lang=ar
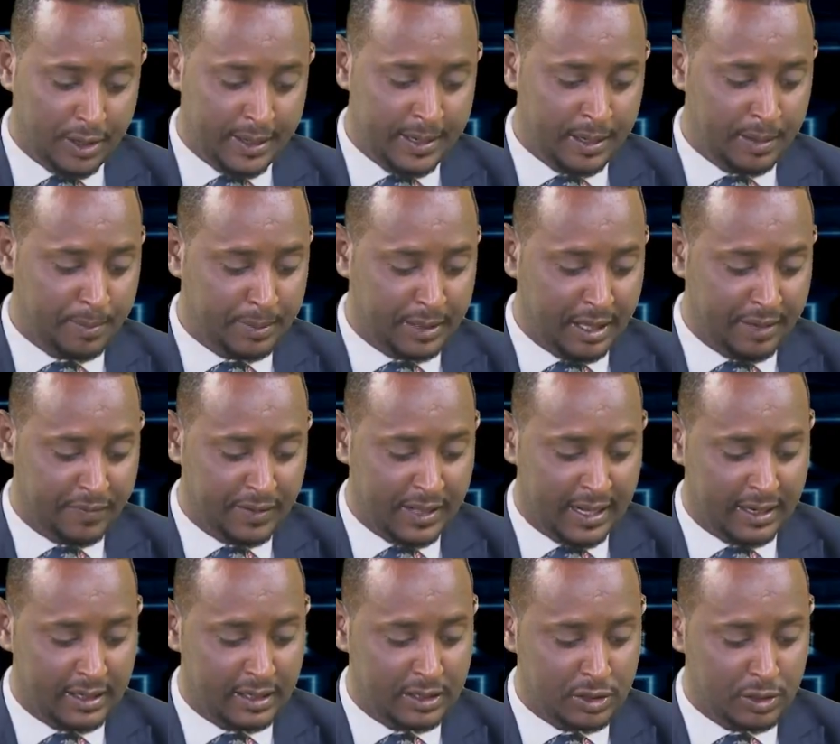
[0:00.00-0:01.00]
ارحب بضيفي
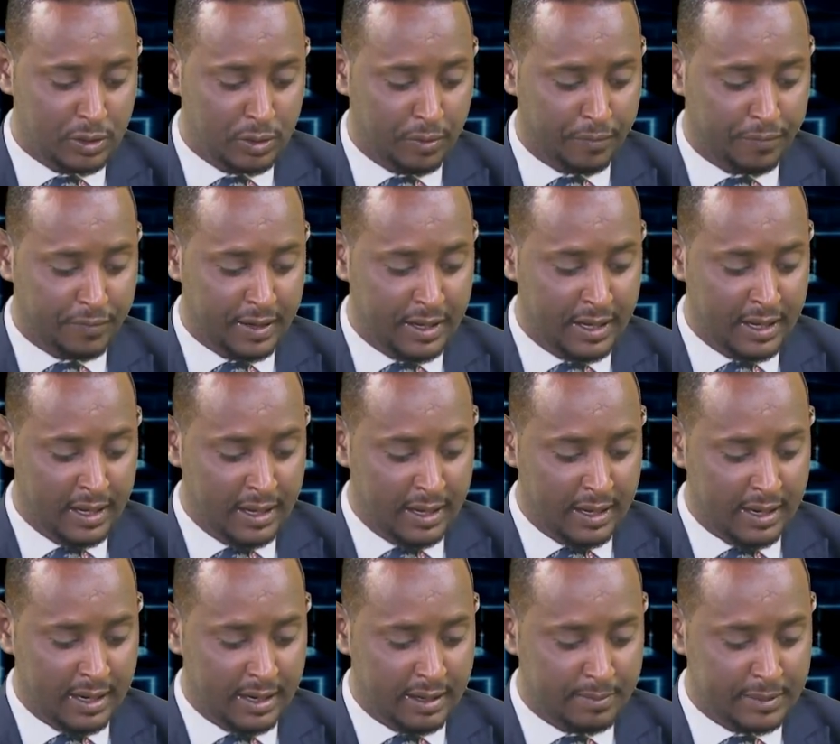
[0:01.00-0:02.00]
داخل الاستوديو في
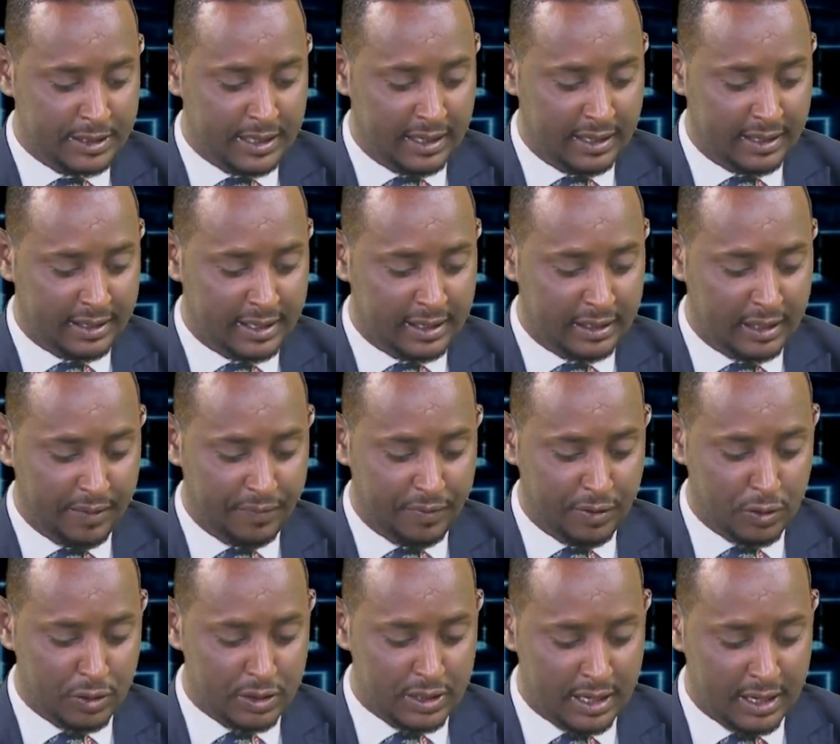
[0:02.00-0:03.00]
المجله الرياضيه في
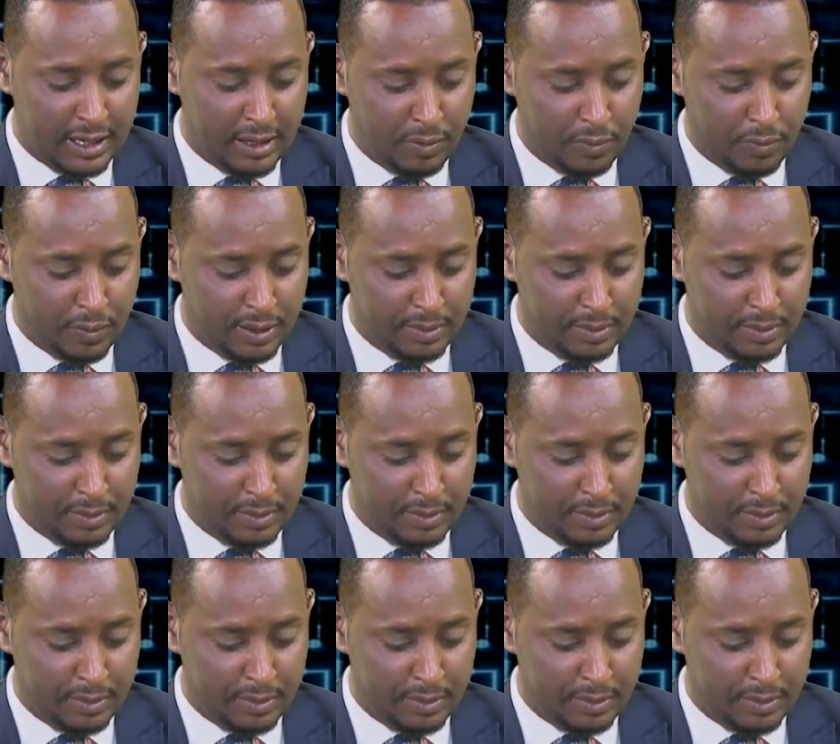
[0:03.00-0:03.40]
الجزء الاول